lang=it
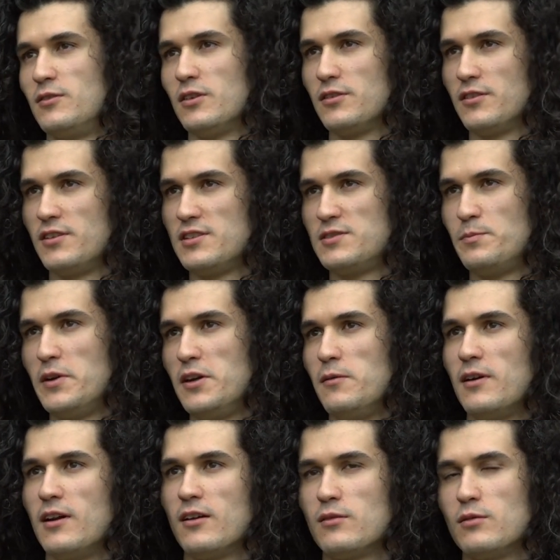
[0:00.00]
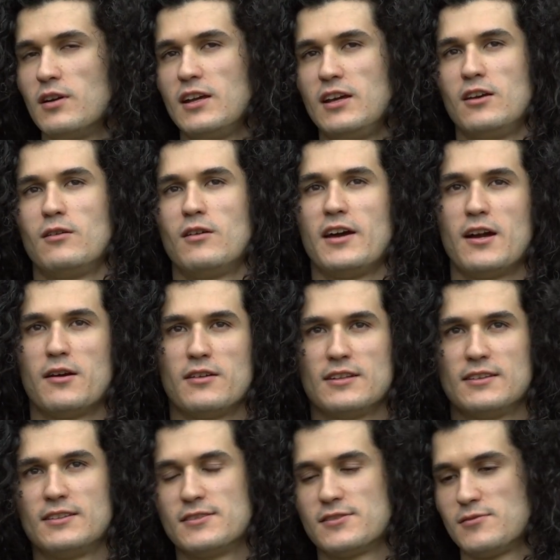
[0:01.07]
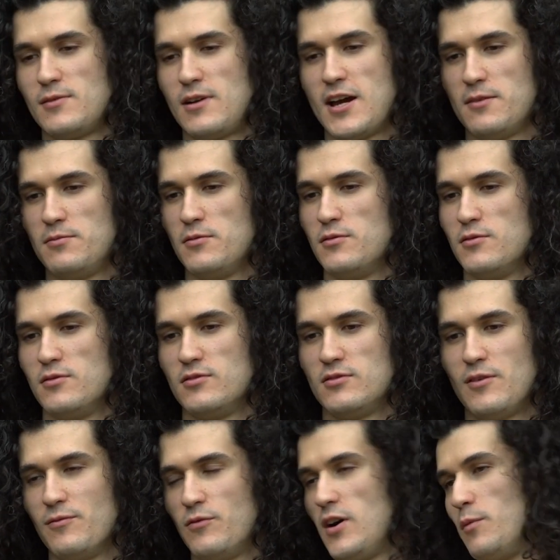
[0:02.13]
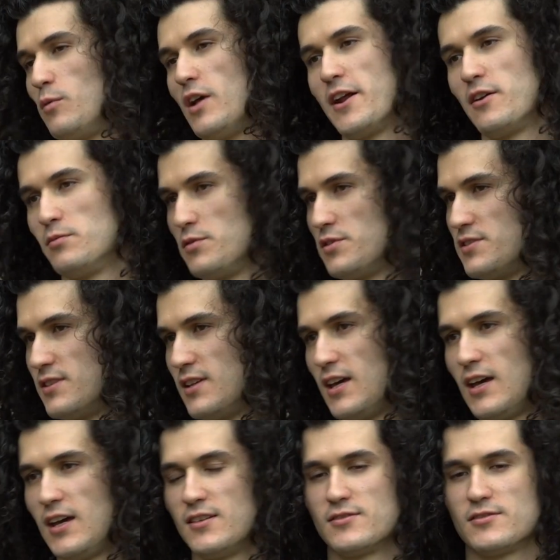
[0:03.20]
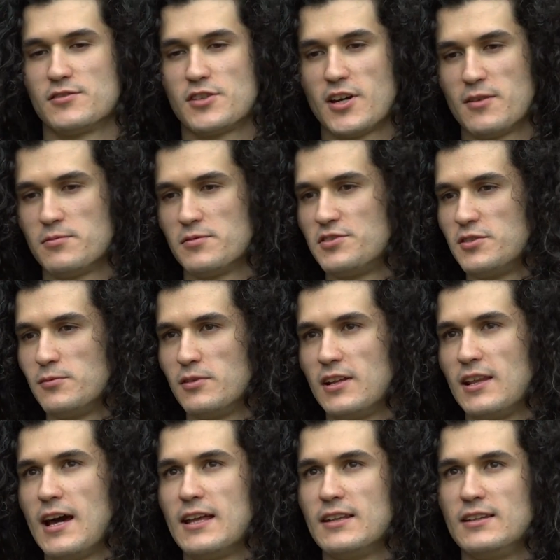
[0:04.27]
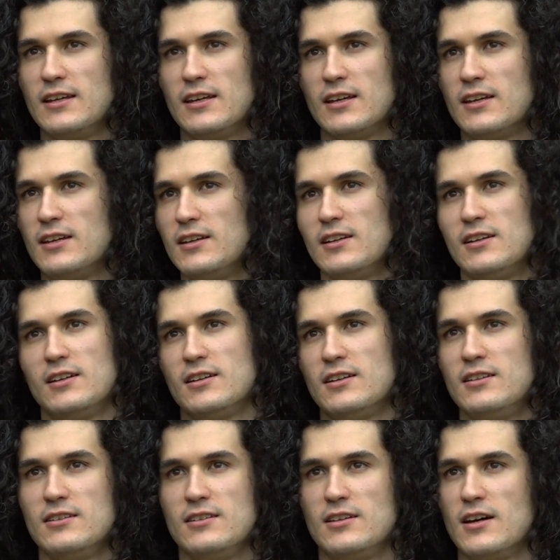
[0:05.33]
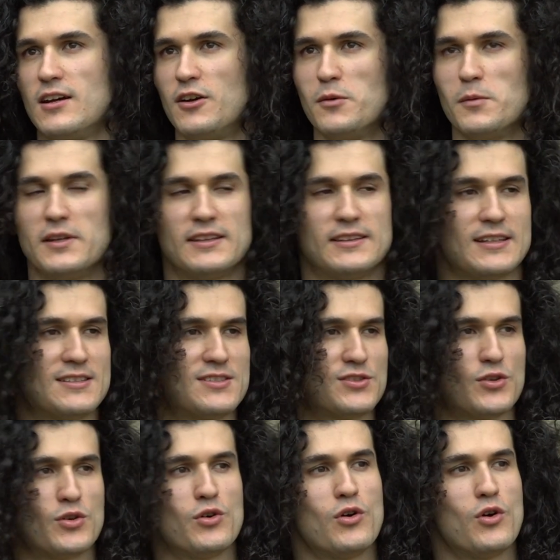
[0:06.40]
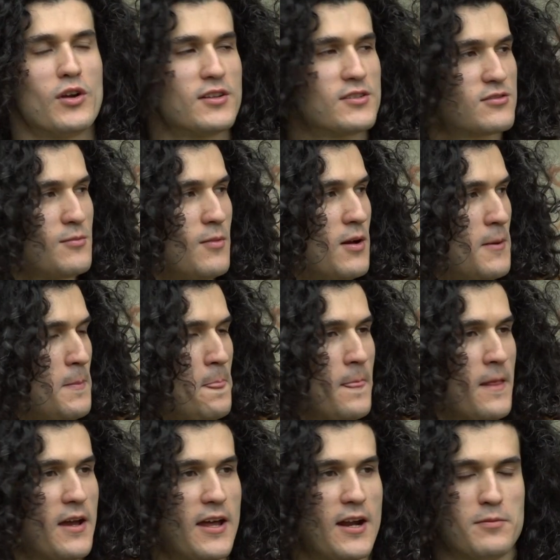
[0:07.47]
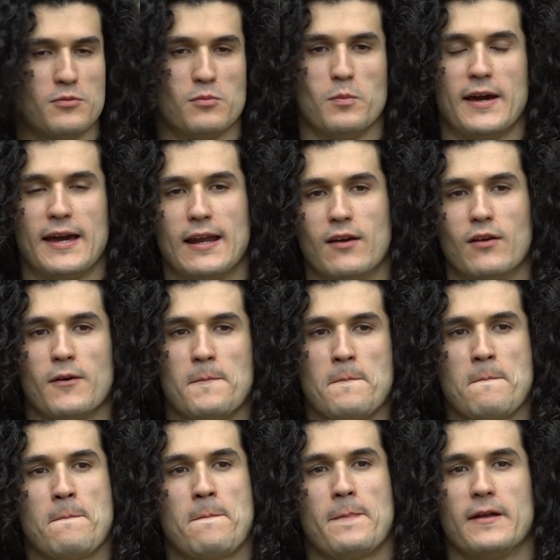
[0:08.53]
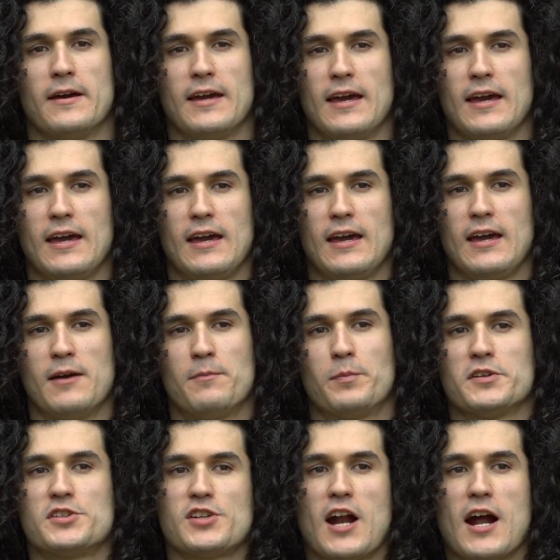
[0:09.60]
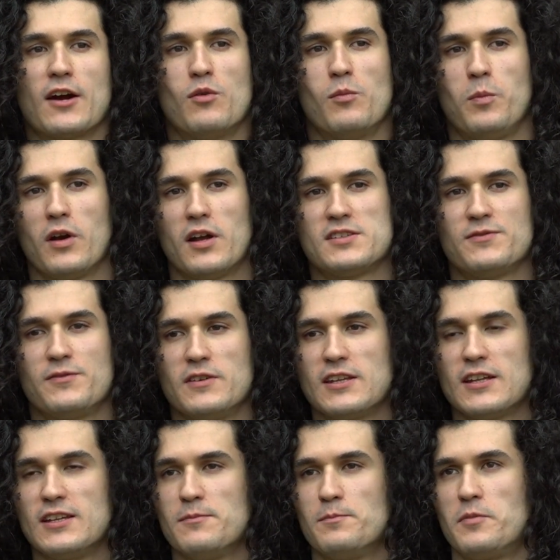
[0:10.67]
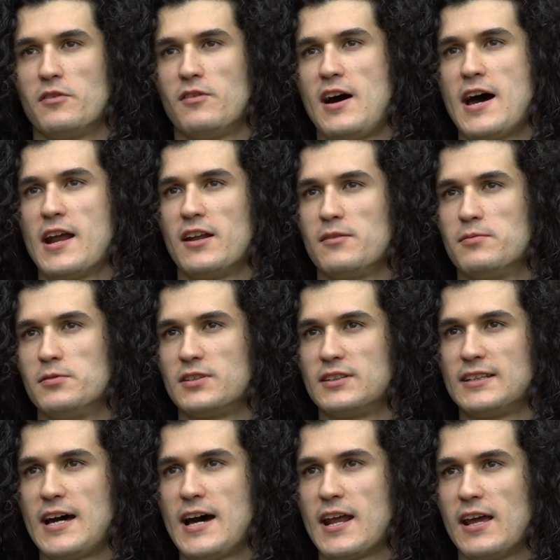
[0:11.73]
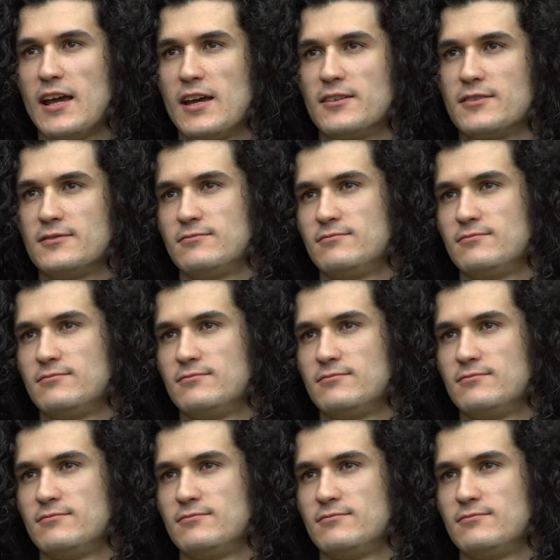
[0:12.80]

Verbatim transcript: quando ti esprimi nella tua lingua chiaramente insomma hai più, un vocabolario più esteso cioè hai possibilità di, di argomentazione insomma era più bello e poi c'era anche un po' la sfida di provare a riportare